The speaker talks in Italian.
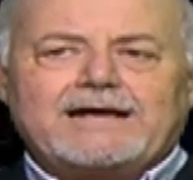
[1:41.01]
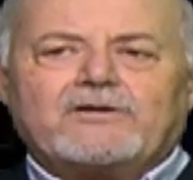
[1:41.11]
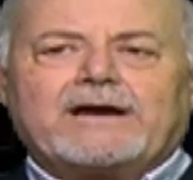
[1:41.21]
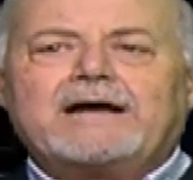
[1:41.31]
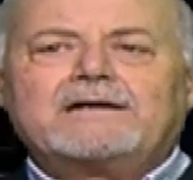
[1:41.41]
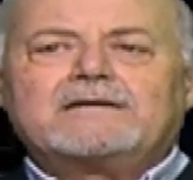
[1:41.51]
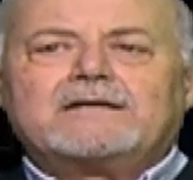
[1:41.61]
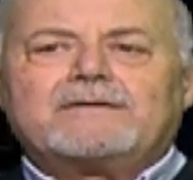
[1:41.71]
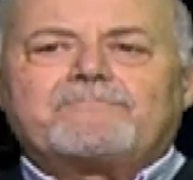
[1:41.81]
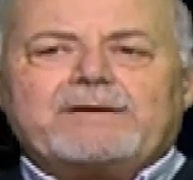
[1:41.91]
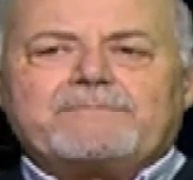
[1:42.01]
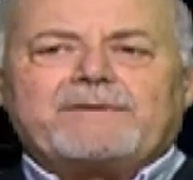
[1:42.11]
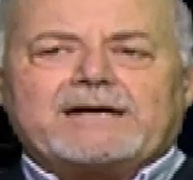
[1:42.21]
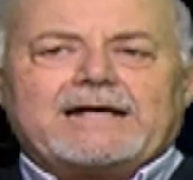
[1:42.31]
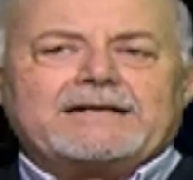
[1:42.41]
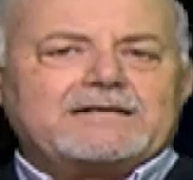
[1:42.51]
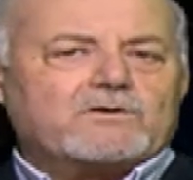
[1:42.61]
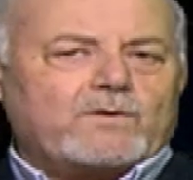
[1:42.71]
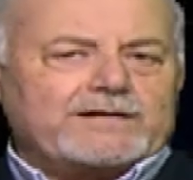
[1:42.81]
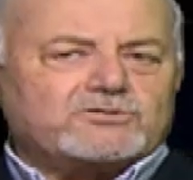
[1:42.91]
Allora, eh, per parlare di
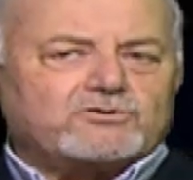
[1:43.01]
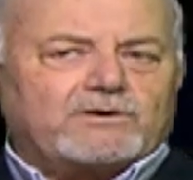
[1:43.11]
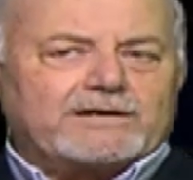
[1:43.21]
questo